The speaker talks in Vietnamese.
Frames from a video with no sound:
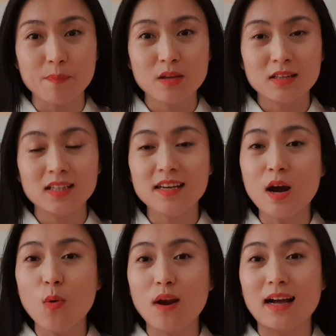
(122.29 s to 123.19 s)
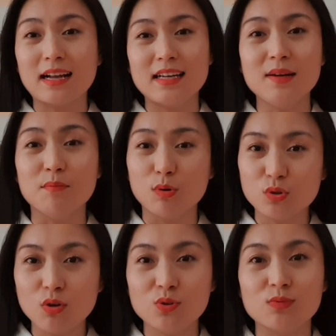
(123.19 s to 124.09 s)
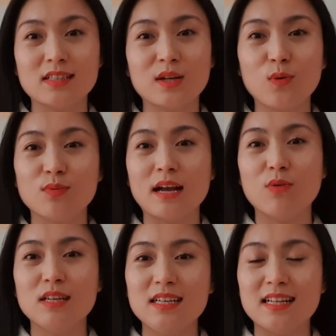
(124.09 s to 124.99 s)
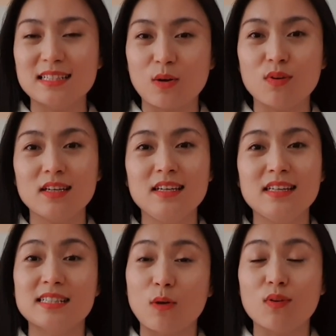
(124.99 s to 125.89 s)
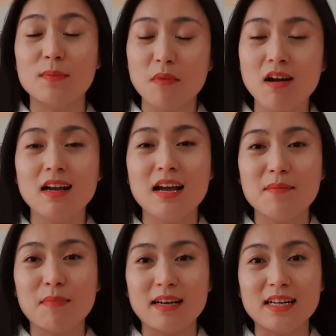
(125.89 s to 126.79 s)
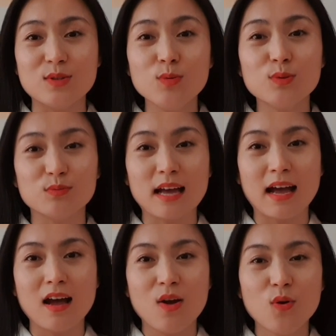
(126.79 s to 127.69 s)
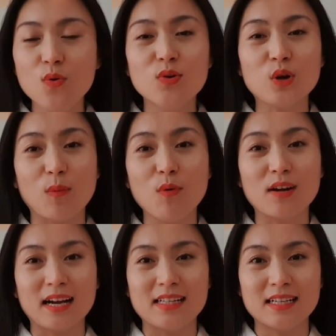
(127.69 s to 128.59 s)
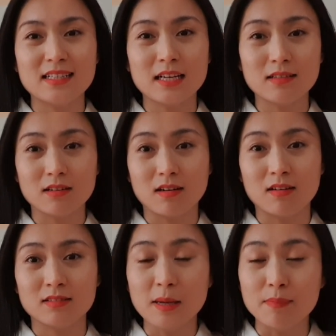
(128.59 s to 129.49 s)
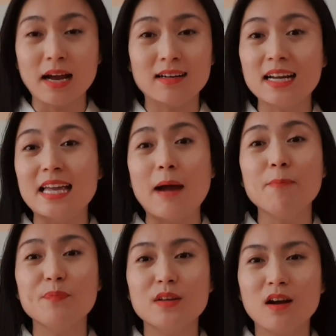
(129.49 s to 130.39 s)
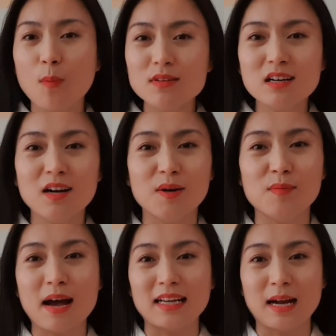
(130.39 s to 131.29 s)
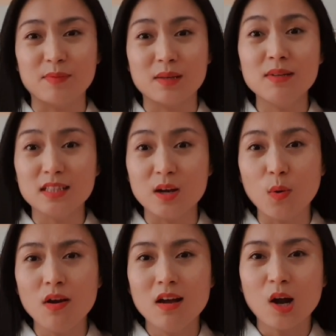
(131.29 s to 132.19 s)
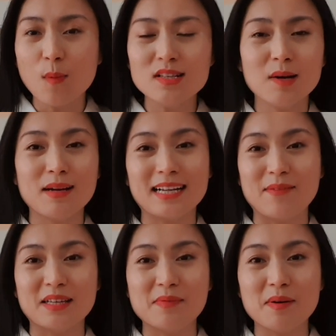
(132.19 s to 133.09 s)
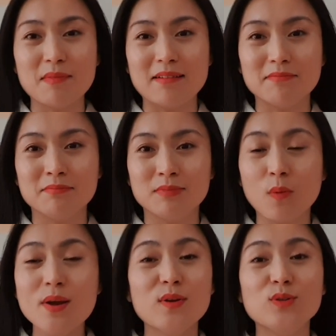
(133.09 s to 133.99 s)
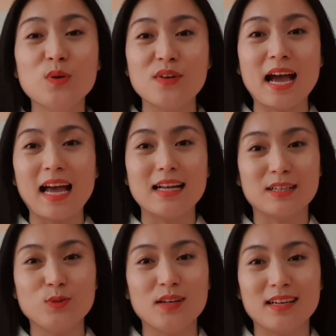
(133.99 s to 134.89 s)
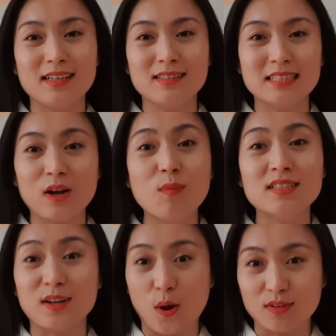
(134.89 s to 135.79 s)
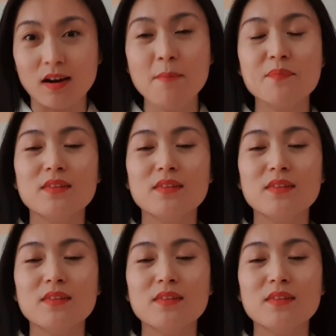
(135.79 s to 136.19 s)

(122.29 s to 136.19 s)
Thế thì đâu là cái điểm mấu chốt? Chúng ta sẽ cùng nhau đi đến sáu cái, sáu cái bước mà để giúp chúng ta luôn luôn có một cái danh sách uh, tiềm năng đầy ắp. Không bao giờ bạn cảm thấy bị thiếu, không bao giờ bạn cảm thấy mà bạn không biết nói chuyện với ai, là cái chuyện đấy sẽ không bao giờ còn nữa.